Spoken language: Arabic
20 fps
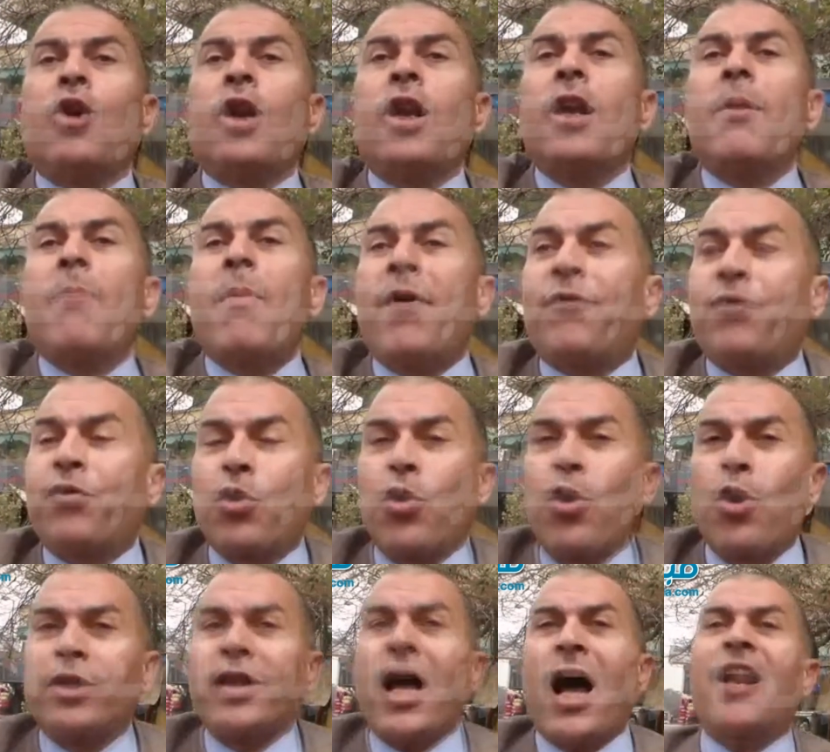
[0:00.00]
دول
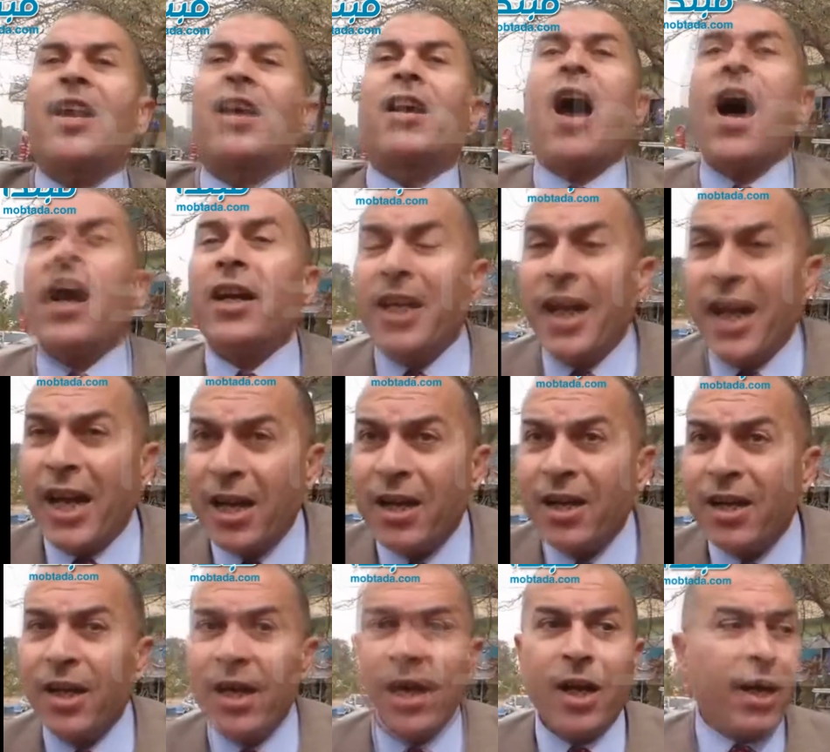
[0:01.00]
المفروض انا
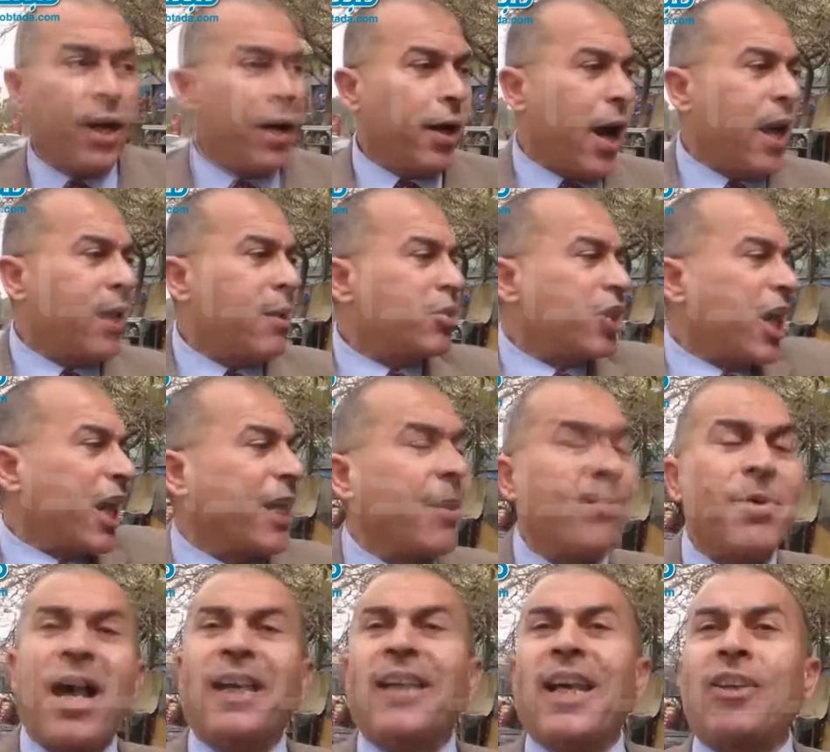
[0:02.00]
رايي انا مش
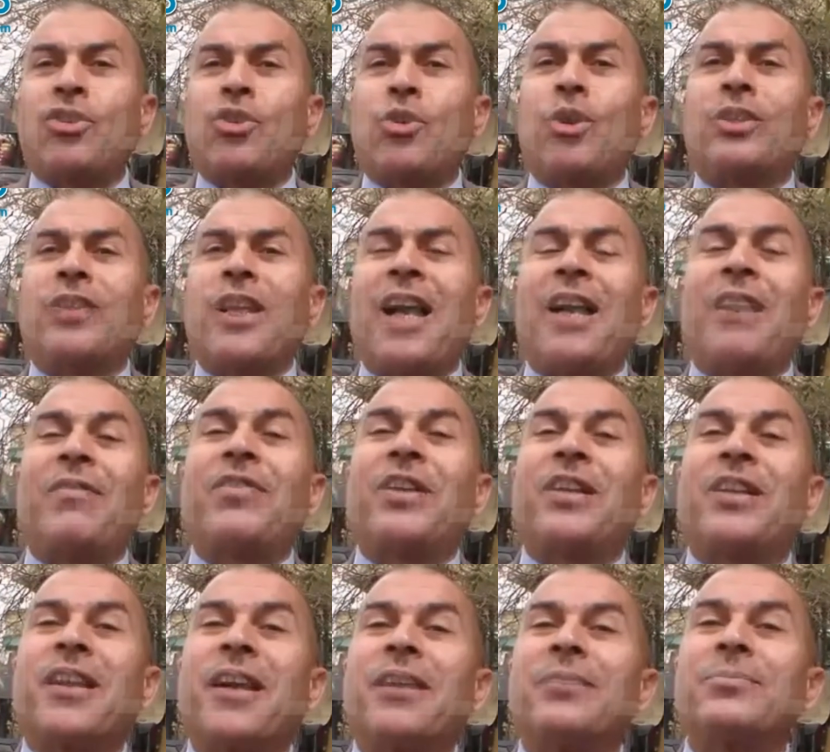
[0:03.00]
عاجبني اداء الشرطه
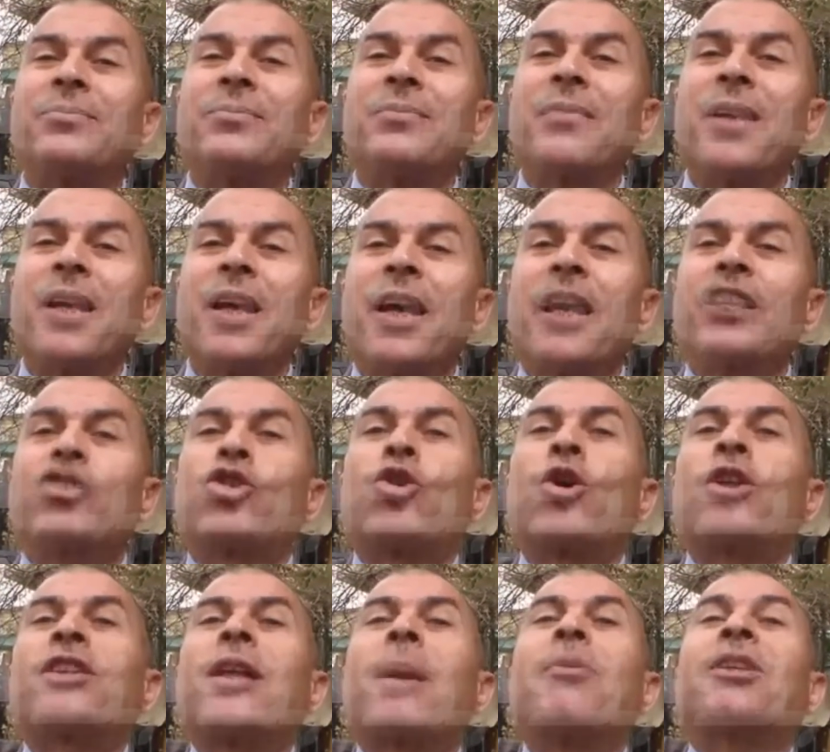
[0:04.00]
على فكره
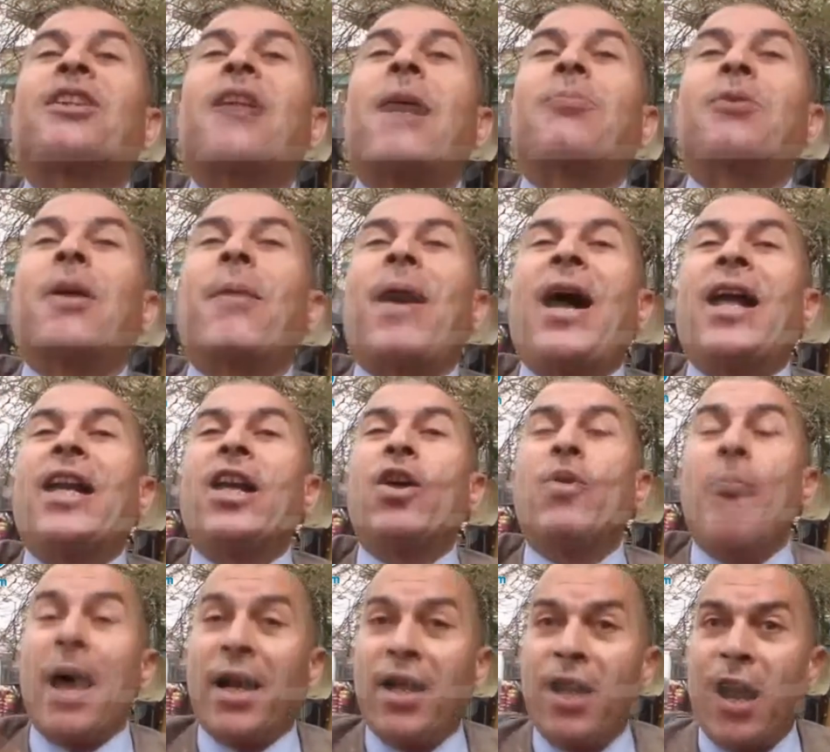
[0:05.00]
الشرطه بتطبطب
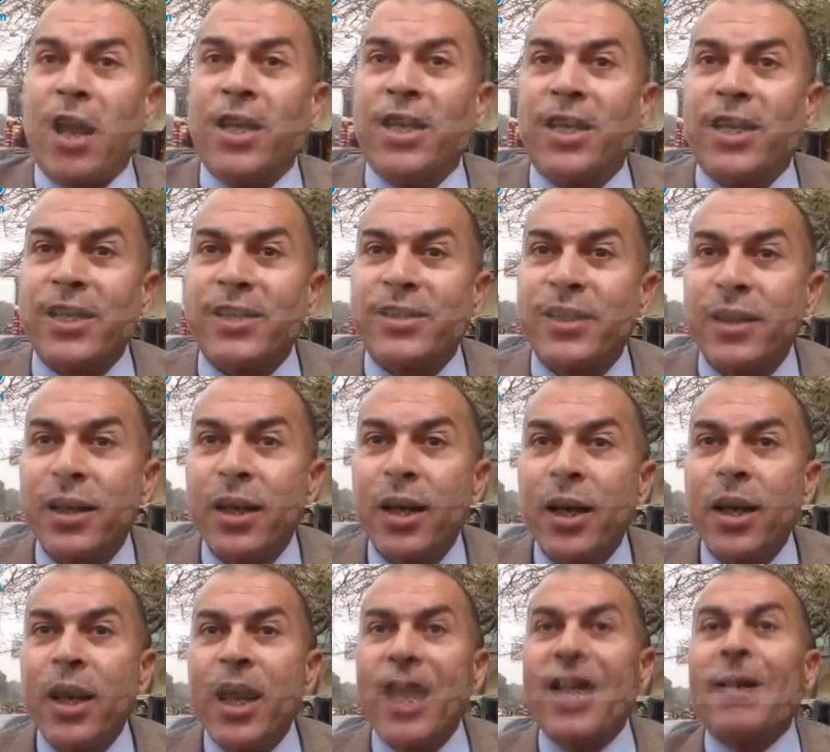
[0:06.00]
عليهم انا رايي كده
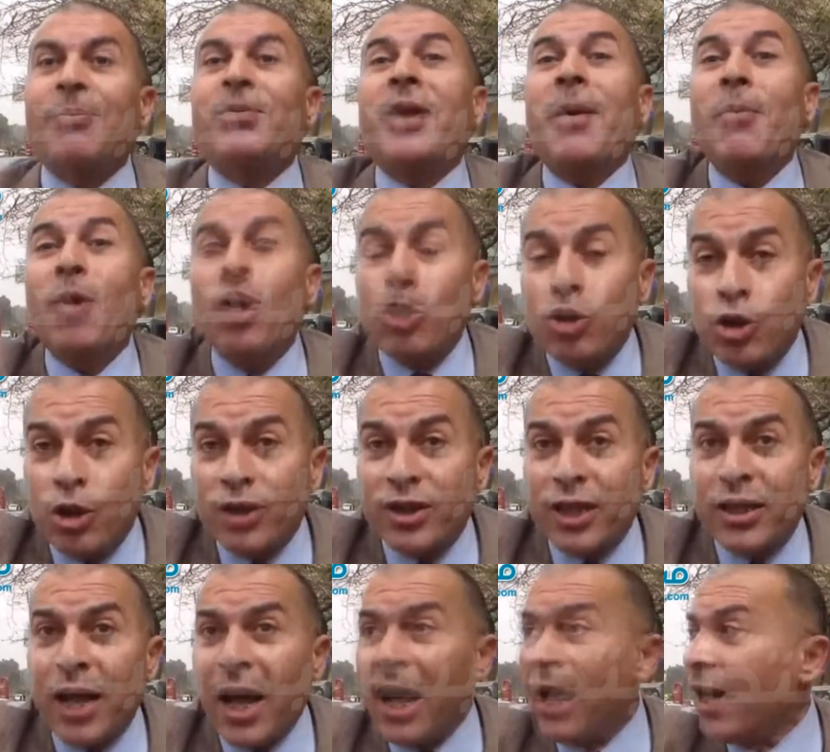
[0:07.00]
اللي بتعمله
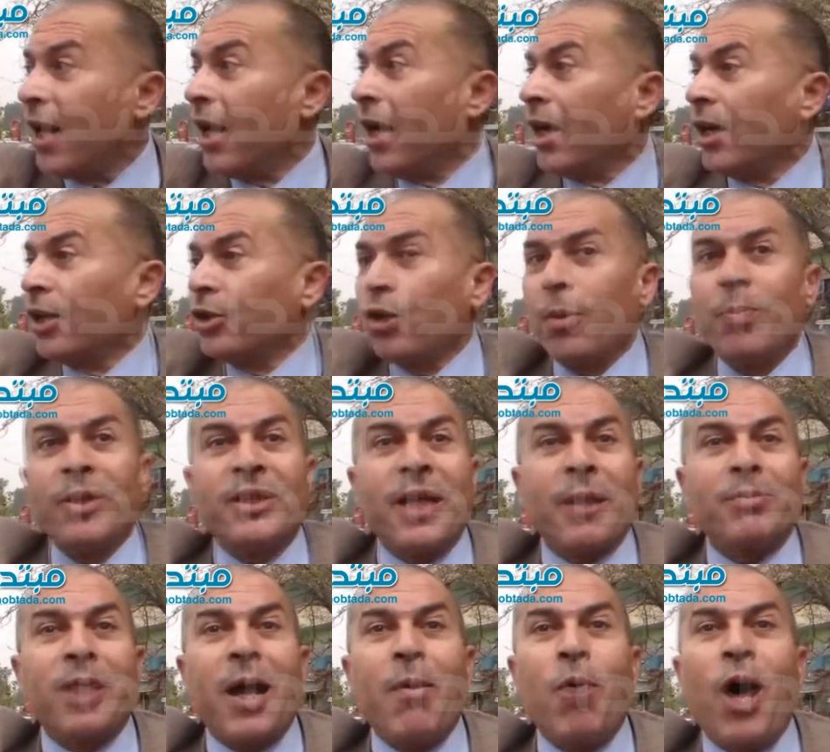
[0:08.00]
الشرطه ده دول
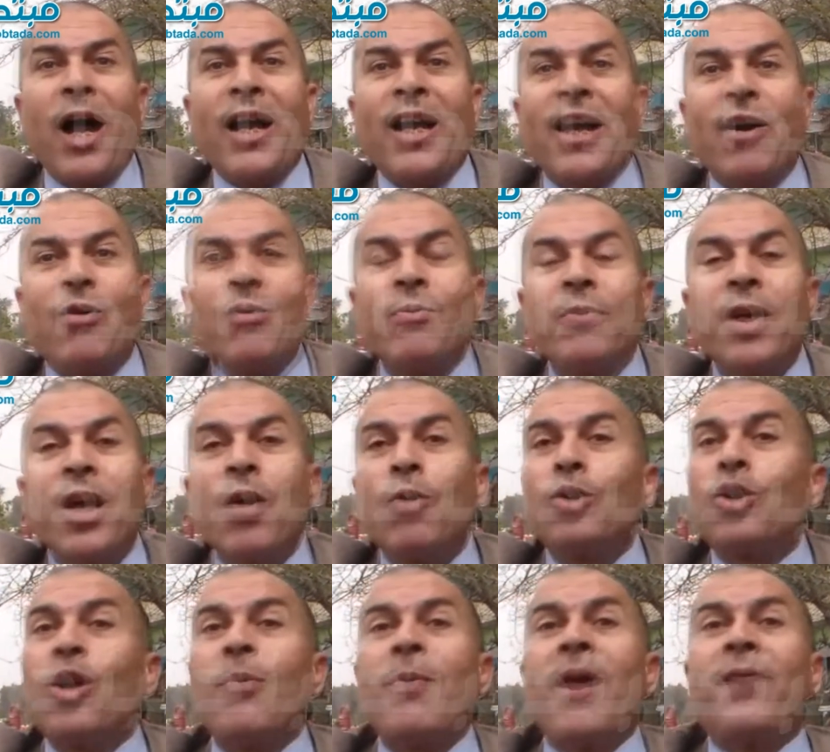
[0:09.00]
بيطبطبوا عليهم
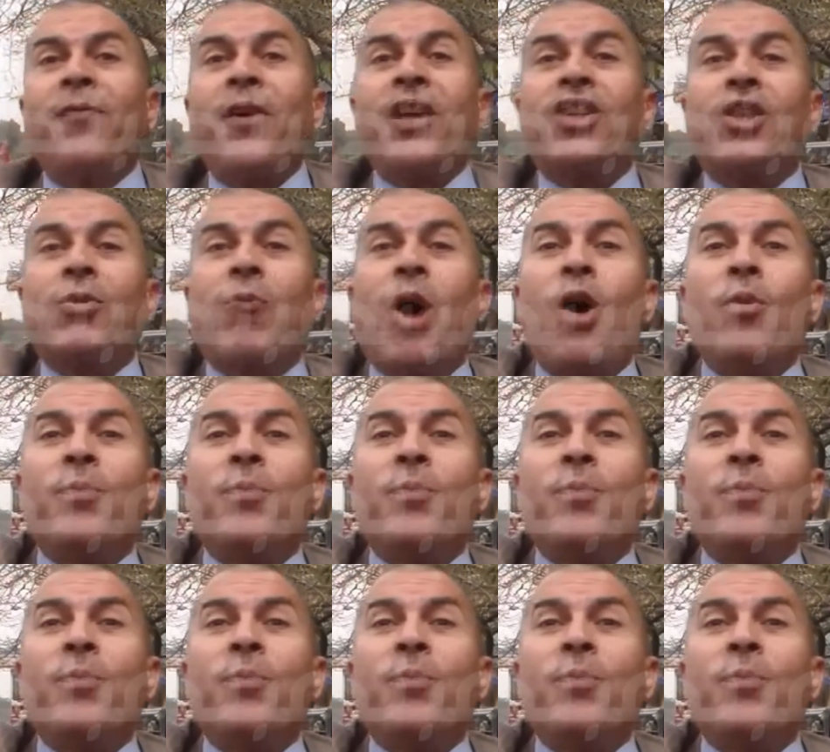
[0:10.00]
ودول ما ينفعش